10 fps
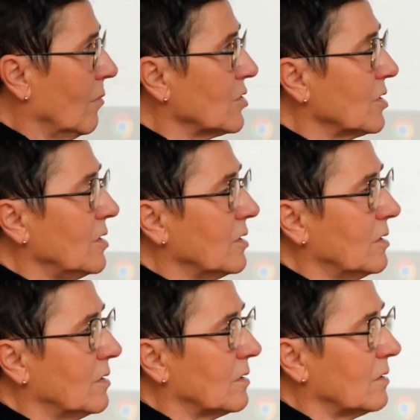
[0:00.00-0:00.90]
może nie
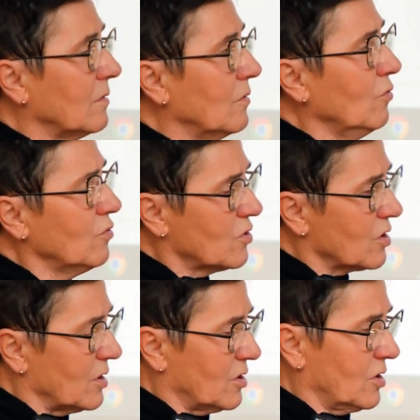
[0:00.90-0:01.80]

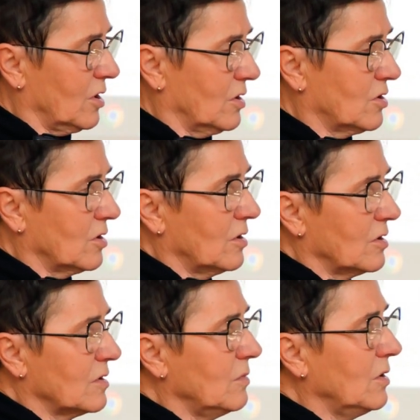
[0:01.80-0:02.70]
uszyć się, czy
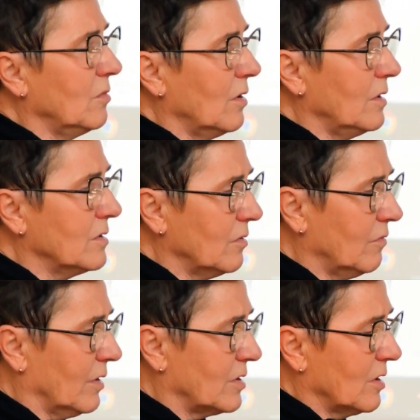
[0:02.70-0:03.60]
też
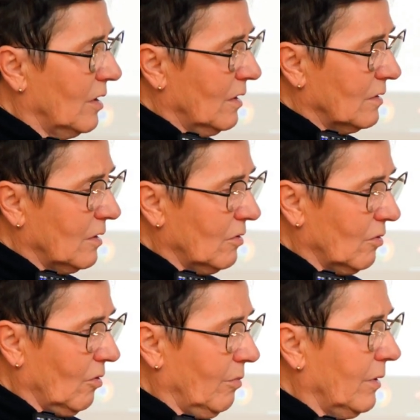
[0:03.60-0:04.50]
zminimalizować tę
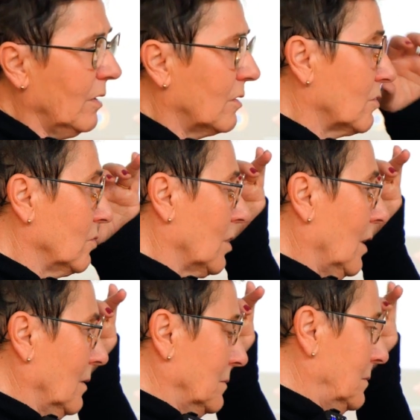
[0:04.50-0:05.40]
chorobę,
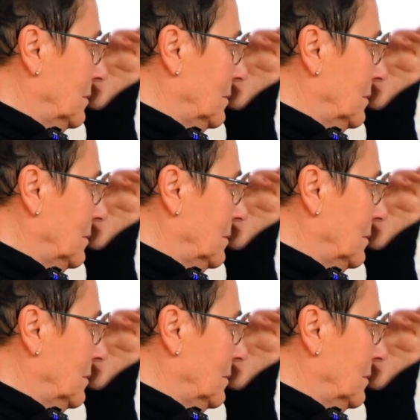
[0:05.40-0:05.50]
która,